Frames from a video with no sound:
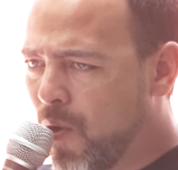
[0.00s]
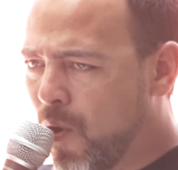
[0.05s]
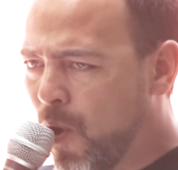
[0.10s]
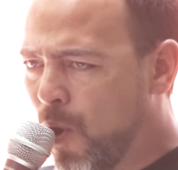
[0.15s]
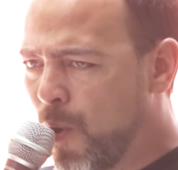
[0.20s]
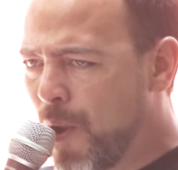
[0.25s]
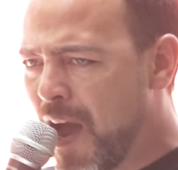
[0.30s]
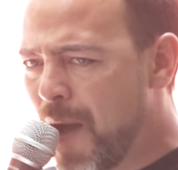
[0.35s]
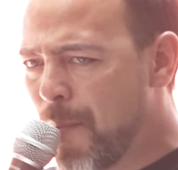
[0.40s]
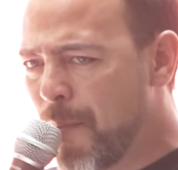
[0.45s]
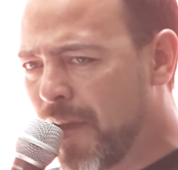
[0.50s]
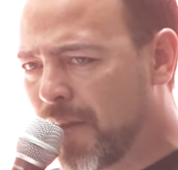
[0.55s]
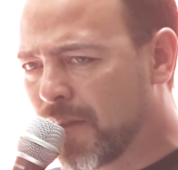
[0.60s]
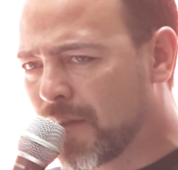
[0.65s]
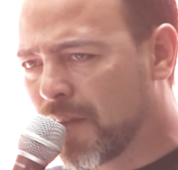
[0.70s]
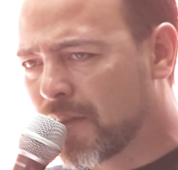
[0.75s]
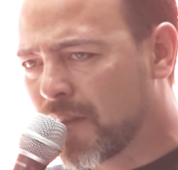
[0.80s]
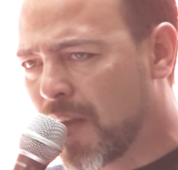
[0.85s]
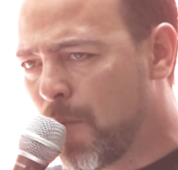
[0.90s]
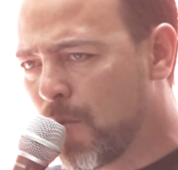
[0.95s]

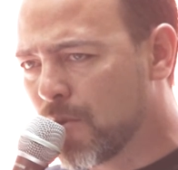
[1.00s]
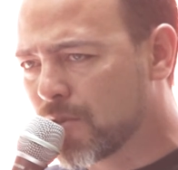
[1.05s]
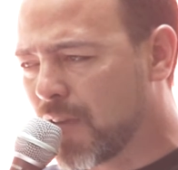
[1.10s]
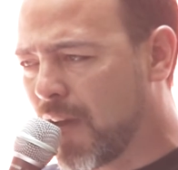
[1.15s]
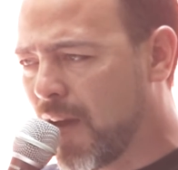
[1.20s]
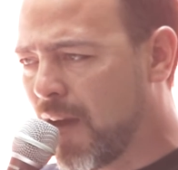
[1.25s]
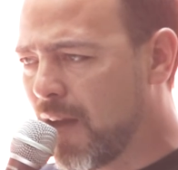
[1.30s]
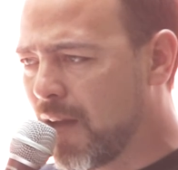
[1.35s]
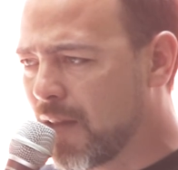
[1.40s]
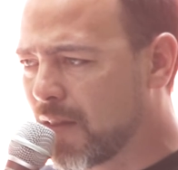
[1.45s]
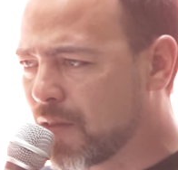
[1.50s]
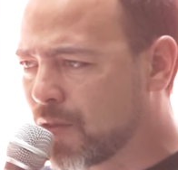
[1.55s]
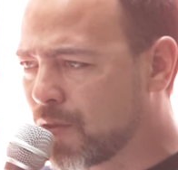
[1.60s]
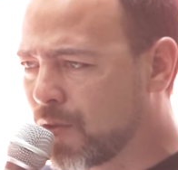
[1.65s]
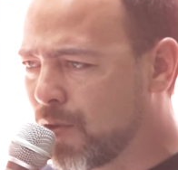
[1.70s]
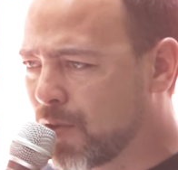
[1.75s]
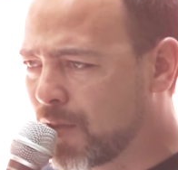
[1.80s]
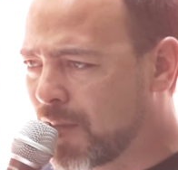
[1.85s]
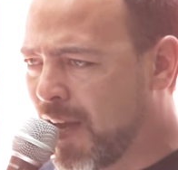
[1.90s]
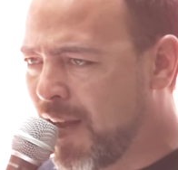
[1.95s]
obviamente estamos a
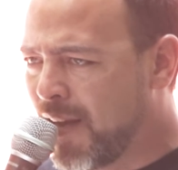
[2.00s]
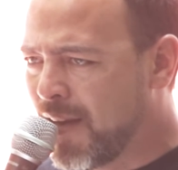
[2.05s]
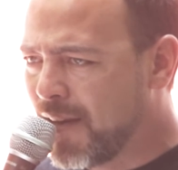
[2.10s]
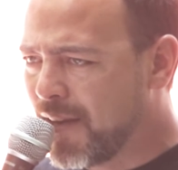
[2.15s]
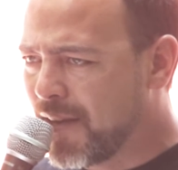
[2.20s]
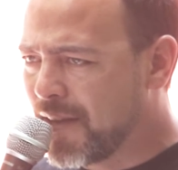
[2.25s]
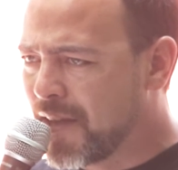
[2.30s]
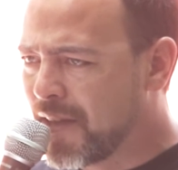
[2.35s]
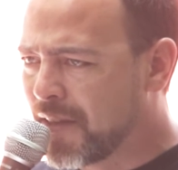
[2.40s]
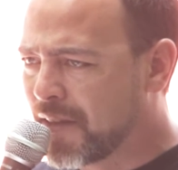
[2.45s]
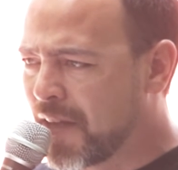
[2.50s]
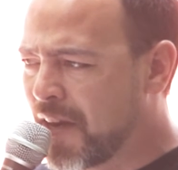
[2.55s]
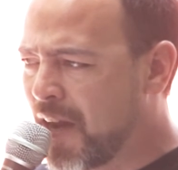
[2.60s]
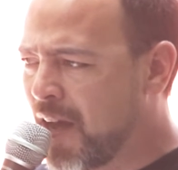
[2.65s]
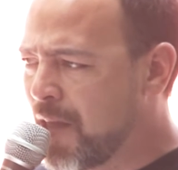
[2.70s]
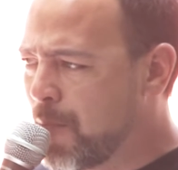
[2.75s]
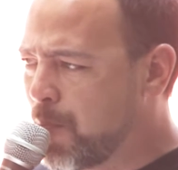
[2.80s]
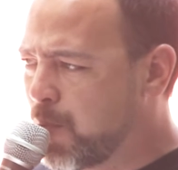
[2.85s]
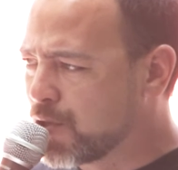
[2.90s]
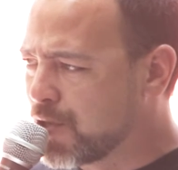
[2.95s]
total y
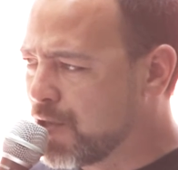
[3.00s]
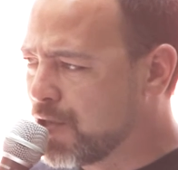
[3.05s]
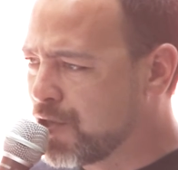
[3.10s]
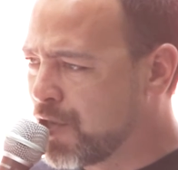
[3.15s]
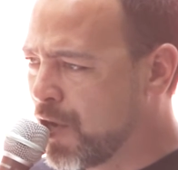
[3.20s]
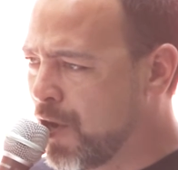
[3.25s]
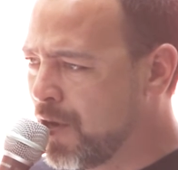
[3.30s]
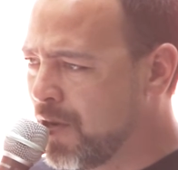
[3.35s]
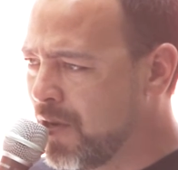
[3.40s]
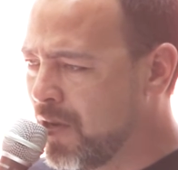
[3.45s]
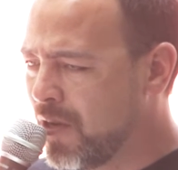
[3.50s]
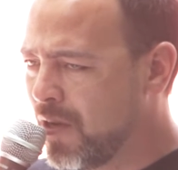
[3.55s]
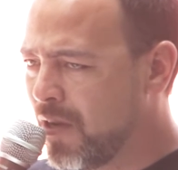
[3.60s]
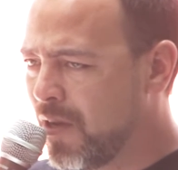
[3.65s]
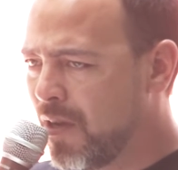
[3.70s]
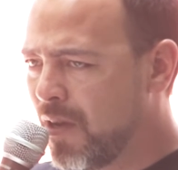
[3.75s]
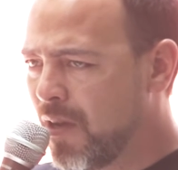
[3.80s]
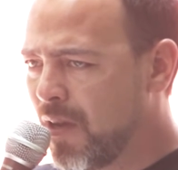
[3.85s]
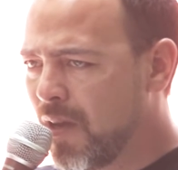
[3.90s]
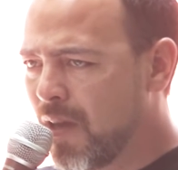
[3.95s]
entera disposición
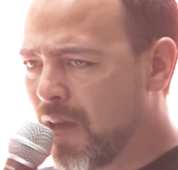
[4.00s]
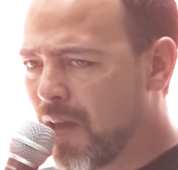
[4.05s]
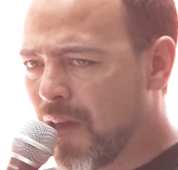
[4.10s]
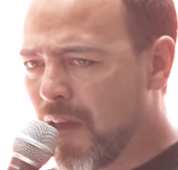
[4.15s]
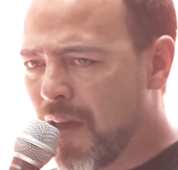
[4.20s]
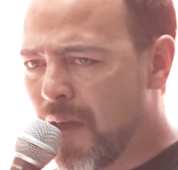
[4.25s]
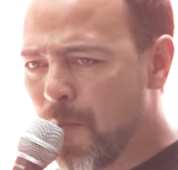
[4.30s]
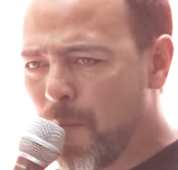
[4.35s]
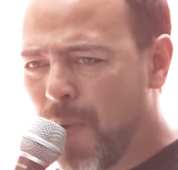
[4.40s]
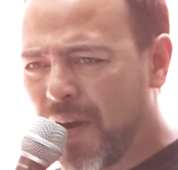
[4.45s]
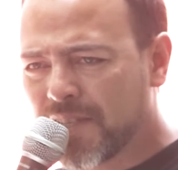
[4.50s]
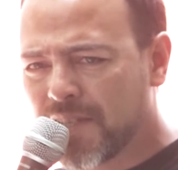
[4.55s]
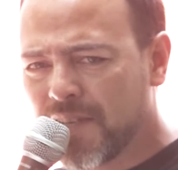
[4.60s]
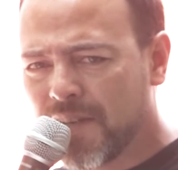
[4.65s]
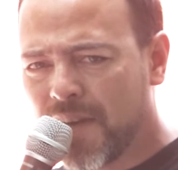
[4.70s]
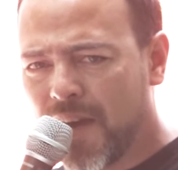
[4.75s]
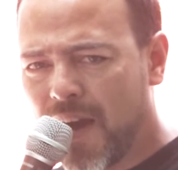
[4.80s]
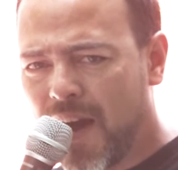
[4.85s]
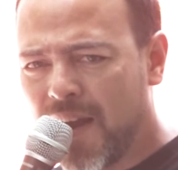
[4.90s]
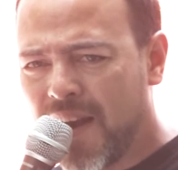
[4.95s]
en
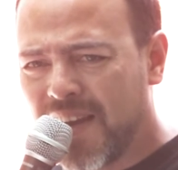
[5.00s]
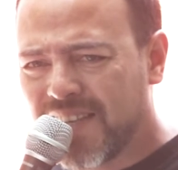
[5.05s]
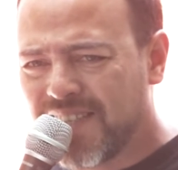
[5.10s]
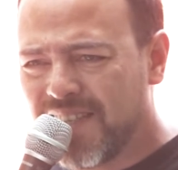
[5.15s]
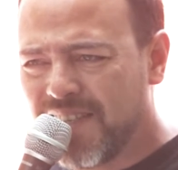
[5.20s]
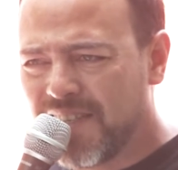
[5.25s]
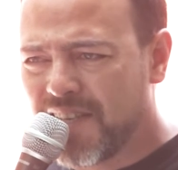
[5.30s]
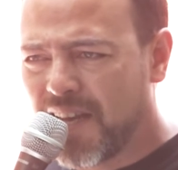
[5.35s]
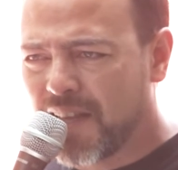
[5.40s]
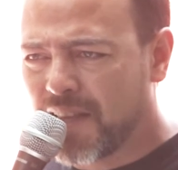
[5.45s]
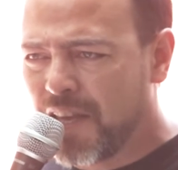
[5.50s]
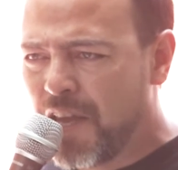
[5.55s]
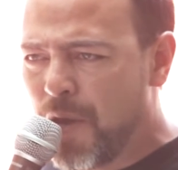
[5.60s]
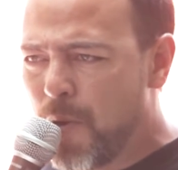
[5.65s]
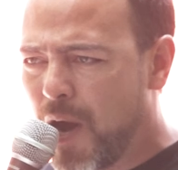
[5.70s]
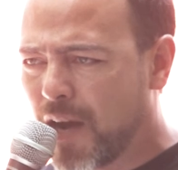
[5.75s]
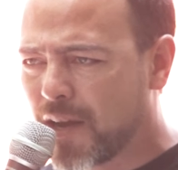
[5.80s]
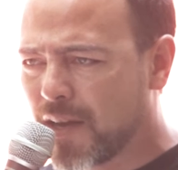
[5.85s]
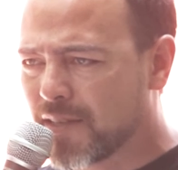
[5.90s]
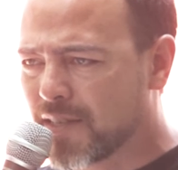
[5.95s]
base a las
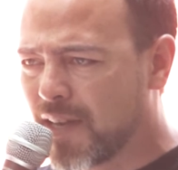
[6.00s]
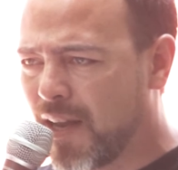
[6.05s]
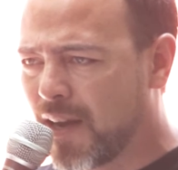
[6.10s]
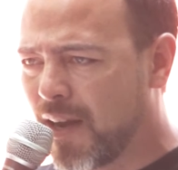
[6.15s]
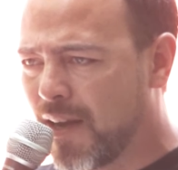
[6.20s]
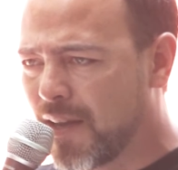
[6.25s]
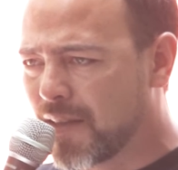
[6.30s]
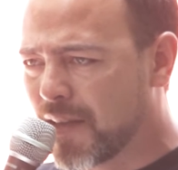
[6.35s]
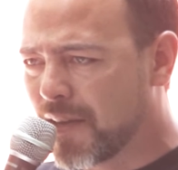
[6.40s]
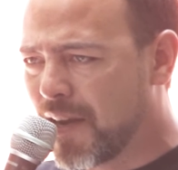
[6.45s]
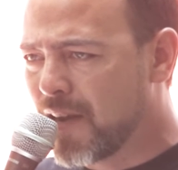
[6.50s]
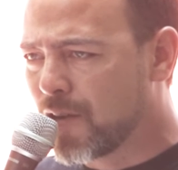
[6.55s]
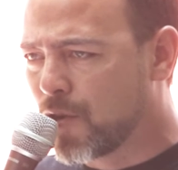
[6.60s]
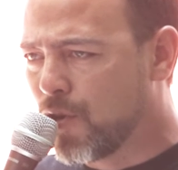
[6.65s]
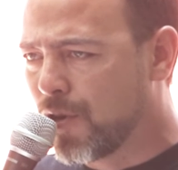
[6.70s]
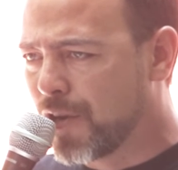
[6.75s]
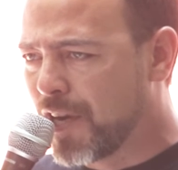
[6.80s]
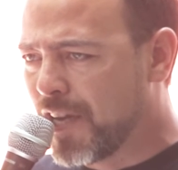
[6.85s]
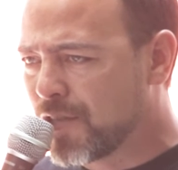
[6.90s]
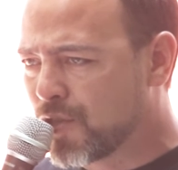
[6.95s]
iniciativas que salga de este gran
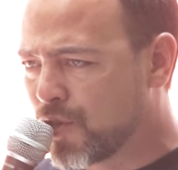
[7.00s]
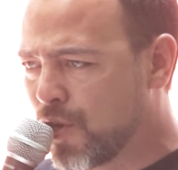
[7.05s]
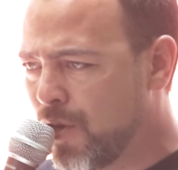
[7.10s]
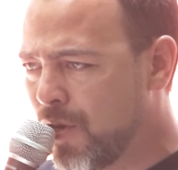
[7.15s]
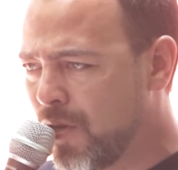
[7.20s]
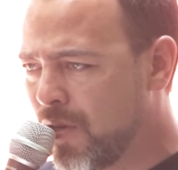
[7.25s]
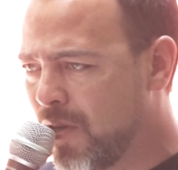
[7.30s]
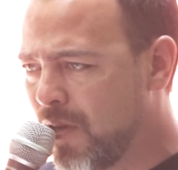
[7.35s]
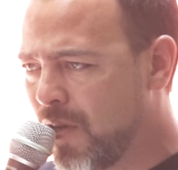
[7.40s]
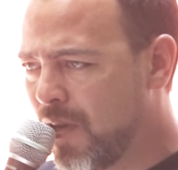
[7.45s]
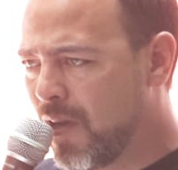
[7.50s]
congreso.